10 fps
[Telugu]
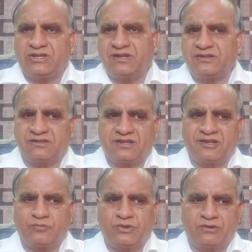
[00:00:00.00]
విచారణ
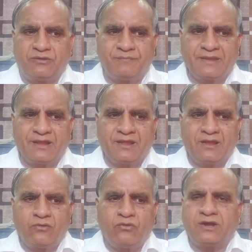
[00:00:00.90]
సందర్భంలో
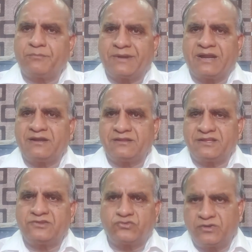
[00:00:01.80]
ఒకరు ప్రాణం
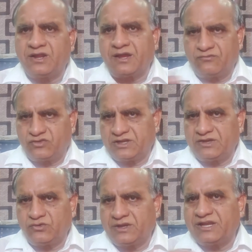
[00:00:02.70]
తీసుకుంటే
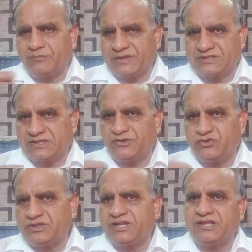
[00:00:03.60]
అంశాన్ని కూడా ఆయన
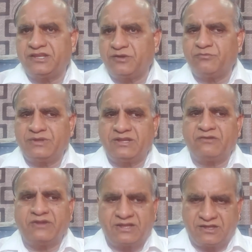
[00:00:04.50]
ప్రస్తావించి కేంద్రం మీద
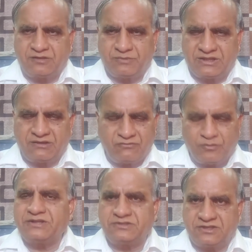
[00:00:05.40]
వైఖరి మీద
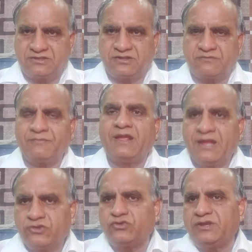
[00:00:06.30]
విమర్శ చేశారు
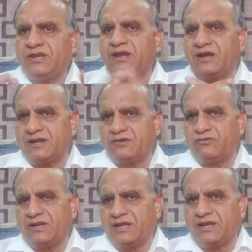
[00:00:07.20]
సో ఈ
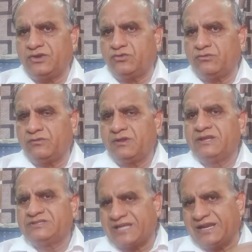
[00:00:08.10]
కారణం వల్ల ఆయన
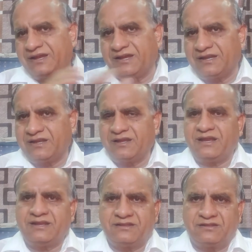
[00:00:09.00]
చాలా
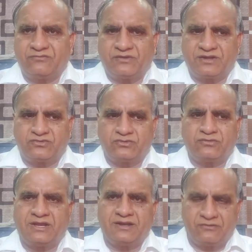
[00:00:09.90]
కాలంగా ఆయన
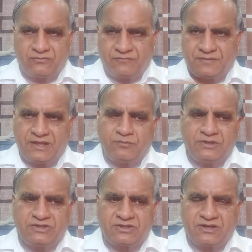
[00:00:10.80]
సిఫార్సును ఆయన్ను
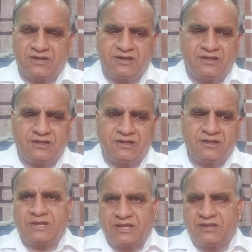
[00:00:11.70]
నియమించడాన్ని
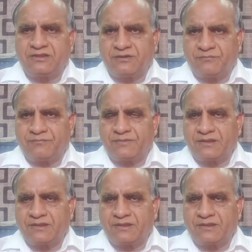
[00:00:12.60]
కేంద్రం